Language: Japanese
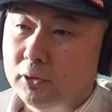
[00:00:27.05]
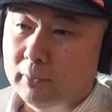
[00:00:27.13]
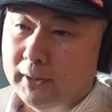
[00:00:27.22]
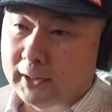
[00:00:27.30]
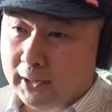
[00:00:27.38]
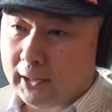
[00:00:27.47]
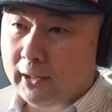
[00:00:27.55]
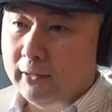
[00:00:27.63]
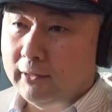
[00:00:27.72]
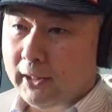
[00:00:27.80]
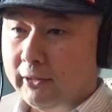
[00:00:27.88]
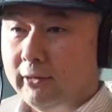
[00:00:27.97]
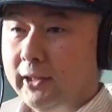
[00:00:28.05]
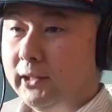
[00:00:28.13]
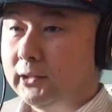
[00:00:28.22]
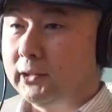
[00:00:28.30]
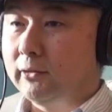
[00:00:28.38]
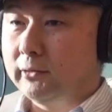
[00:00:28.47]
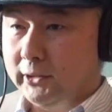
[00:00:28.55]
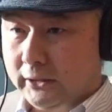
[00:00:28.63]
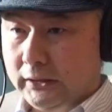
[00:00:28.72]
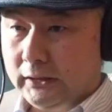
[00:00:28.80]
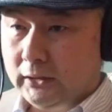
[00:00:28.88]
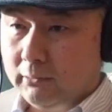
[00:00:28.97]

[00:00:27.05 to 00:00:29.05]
言葉が、はい、あの流行ったように、はい、